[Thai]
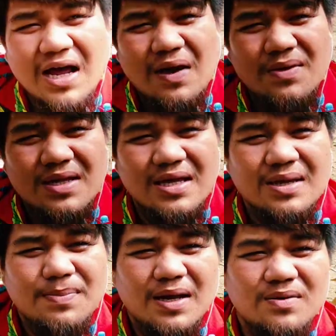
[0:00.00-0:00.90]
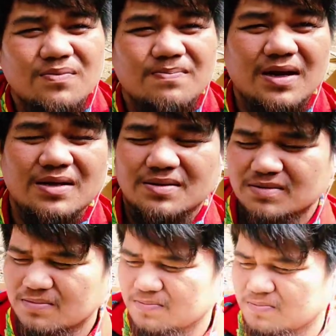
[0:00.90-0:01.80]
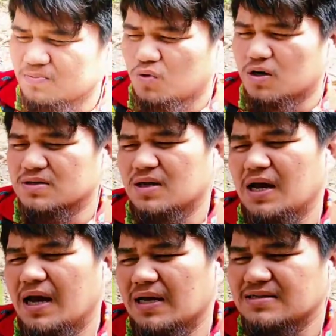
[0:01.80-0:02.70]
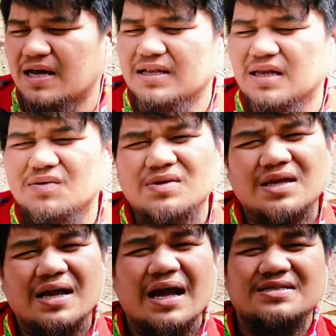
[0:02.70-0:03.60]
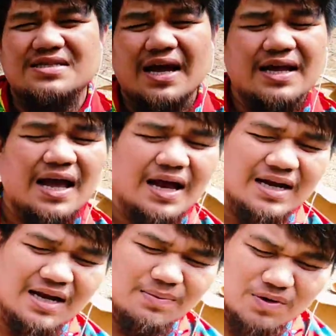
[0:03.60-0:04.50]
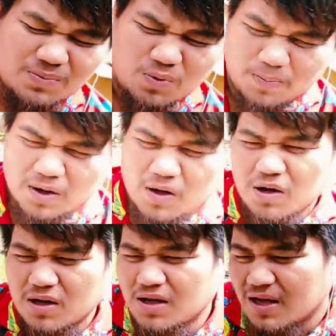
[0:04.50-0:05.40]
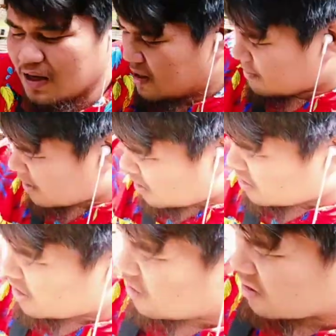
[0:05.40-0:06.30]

นะ วิธีเป็นเป็นพวกสาธิตวิธีการใช้งานอะไรพวกนี้ผมไม่ค่อยไม่ค่อยได้ลง